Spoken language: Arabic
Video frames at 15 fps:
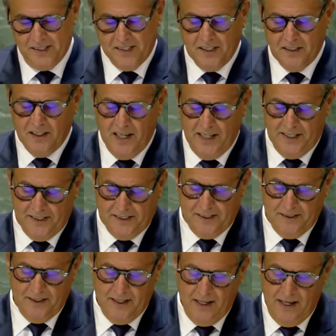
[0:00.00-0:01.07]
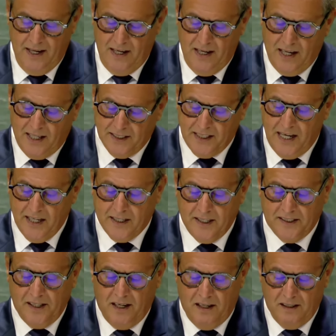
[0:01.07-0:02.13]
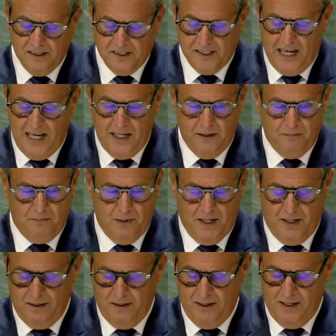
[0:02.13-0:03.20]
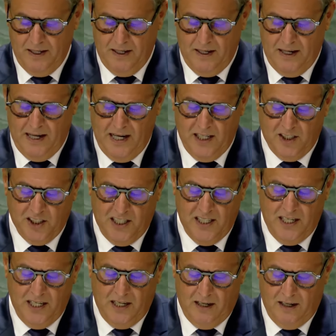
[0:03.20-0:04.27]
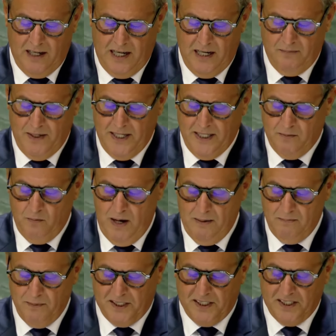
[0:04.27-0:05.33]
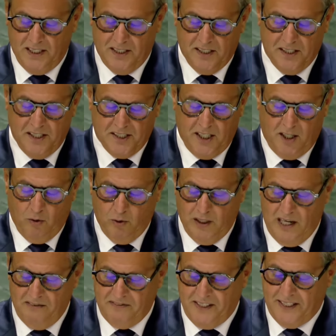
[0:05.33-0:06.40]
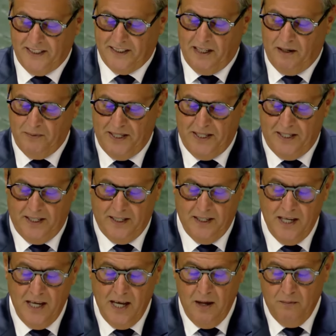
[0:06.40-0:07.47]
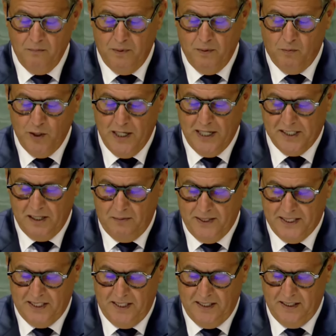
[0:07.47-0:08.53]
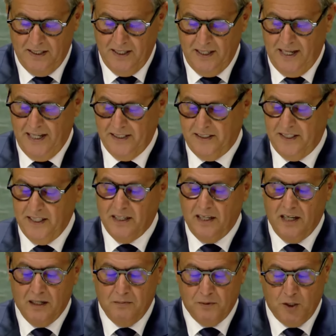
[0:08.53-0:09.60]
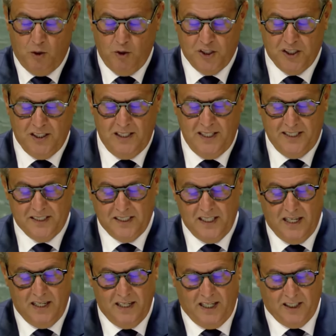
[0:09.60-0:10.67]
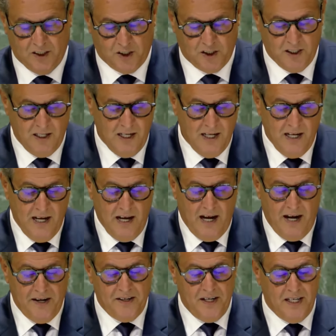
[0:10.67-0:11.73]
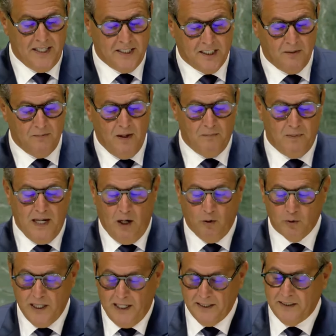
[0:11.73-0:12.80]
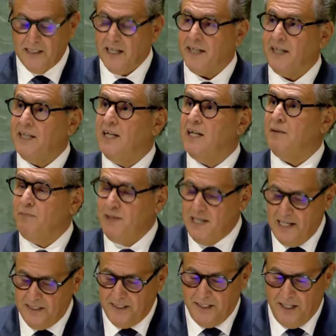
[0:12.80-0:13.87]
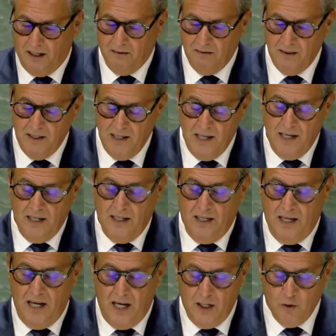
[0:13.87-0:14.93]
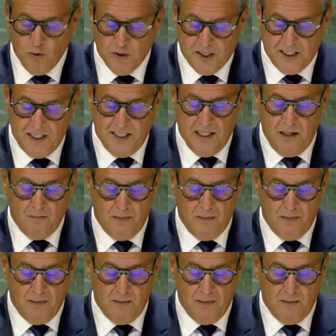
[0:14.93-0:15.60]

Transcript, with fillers: سيد الرئيس لقد أكد صاحب الجلالة الملك محمد السادس نصره الله في خطابه بمناسبة الذكرى 25 لاعتلاء العرش أن الاهتمام بالأوضاع الداخلية لبلادنا لا ينسينا